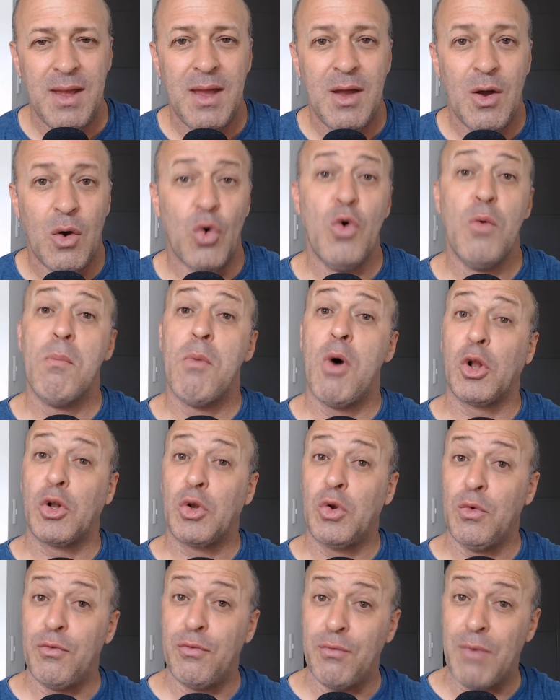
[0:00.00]
O
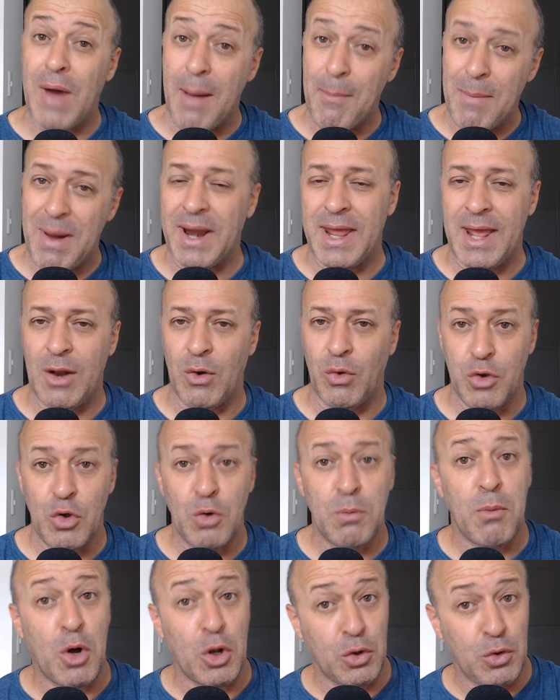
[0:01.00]
módulo amarelo e o
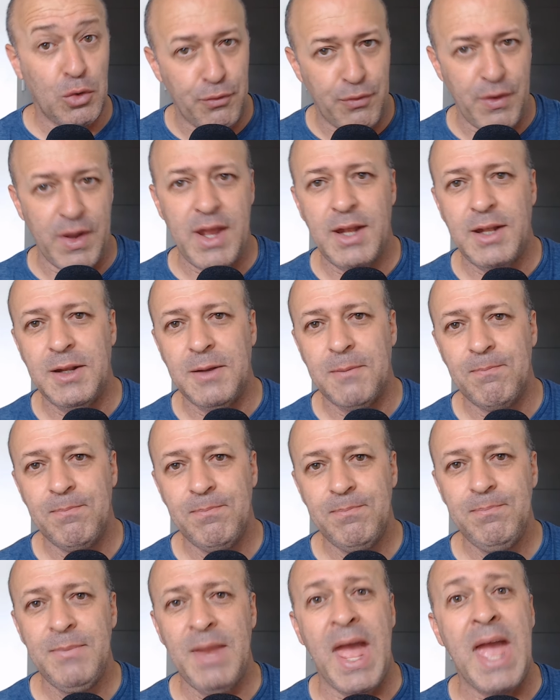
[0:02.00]
módulo verde
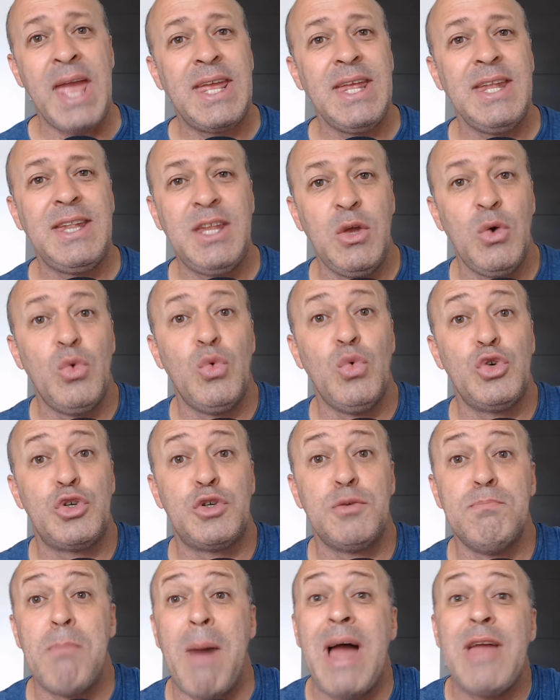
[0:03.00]
é que tinham os
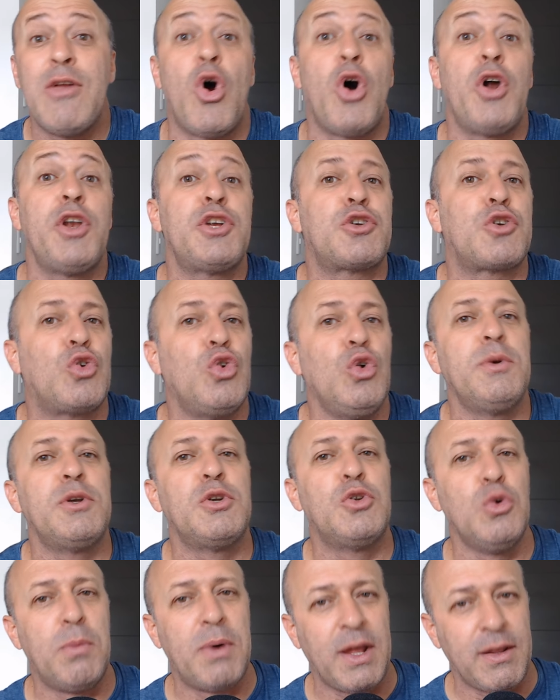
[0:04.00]
maiores clubes do
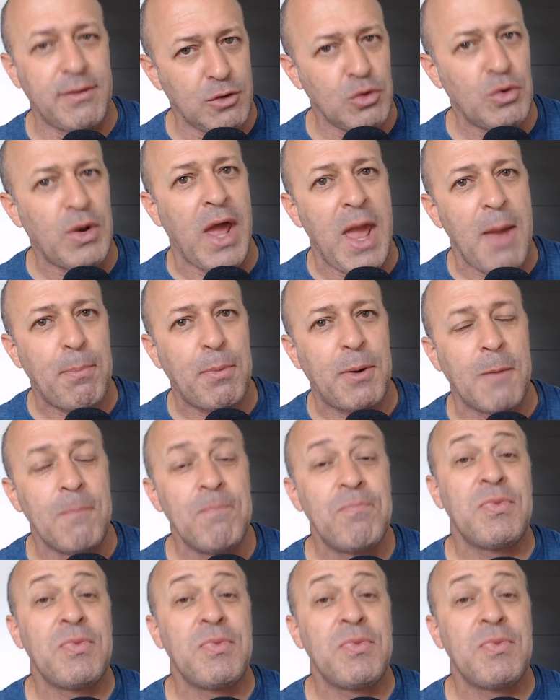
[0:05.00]
Brasil na época,